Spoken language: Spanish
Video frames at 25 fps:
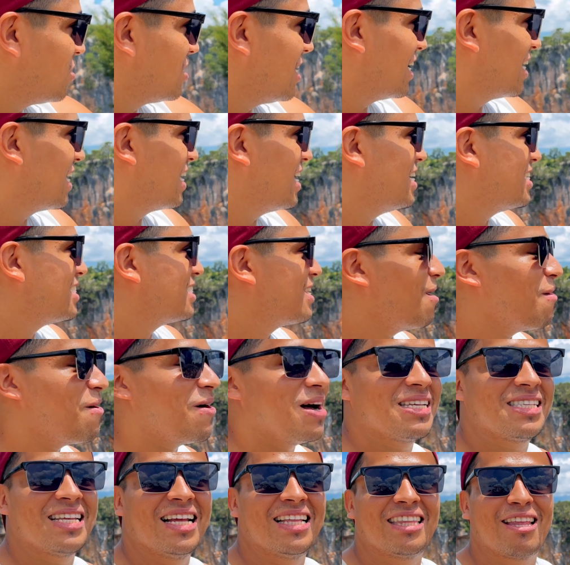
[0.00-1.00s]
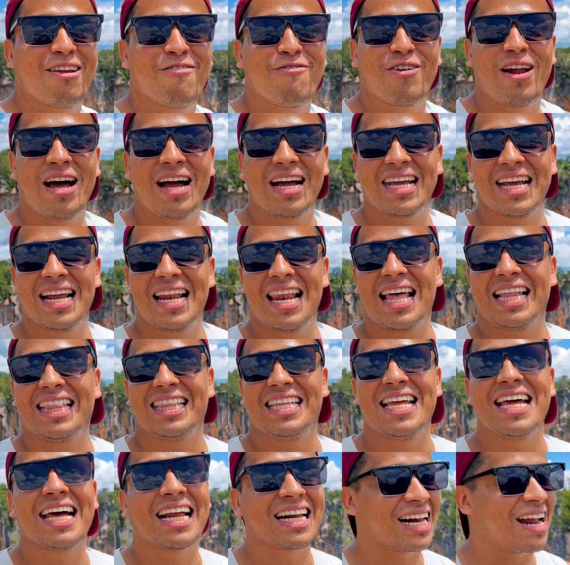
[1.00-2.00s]
si aquí está bastante frágil la
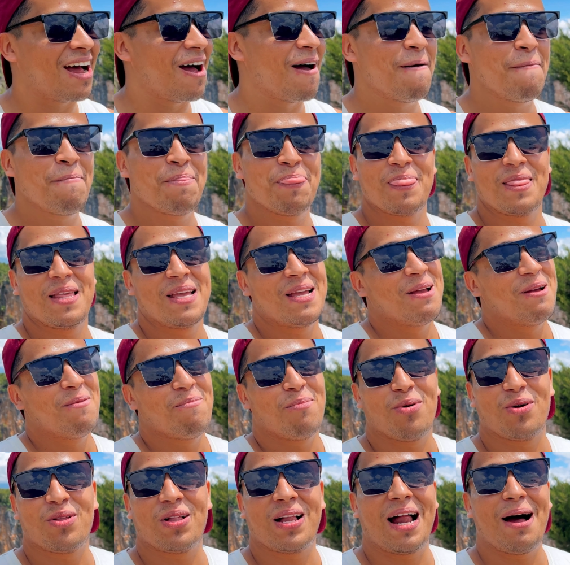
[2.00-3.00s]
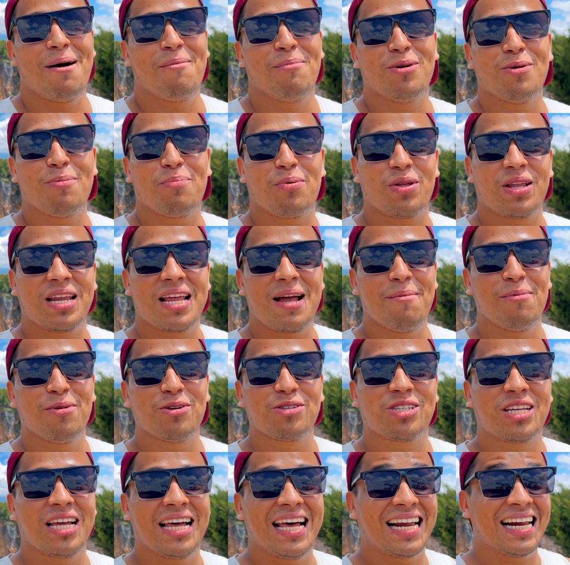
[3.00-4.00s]
tierra, podríamos,
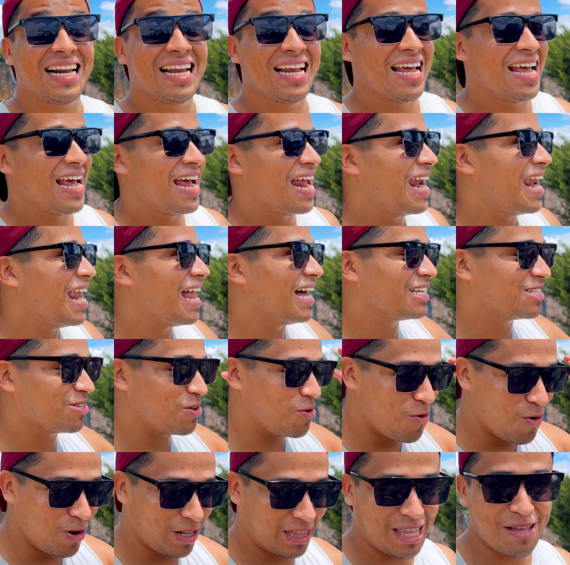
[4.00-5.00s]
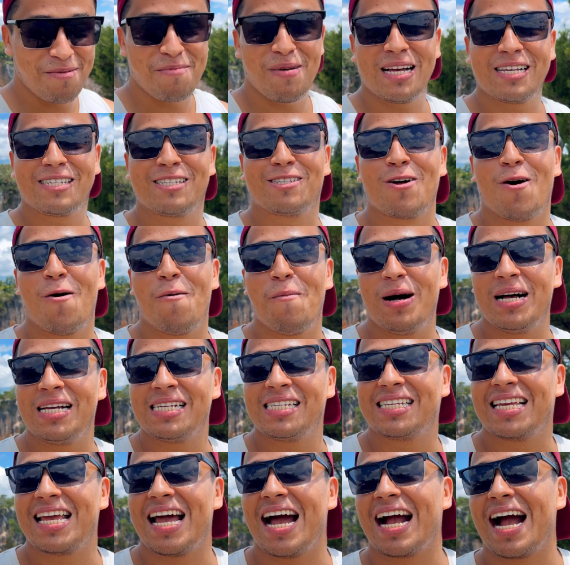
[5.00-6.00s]
podríamos ser las últimas
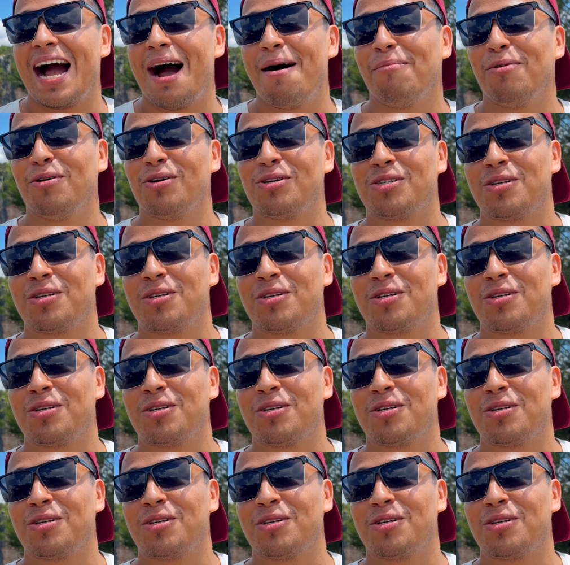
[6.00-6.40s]
tomas que hagamos.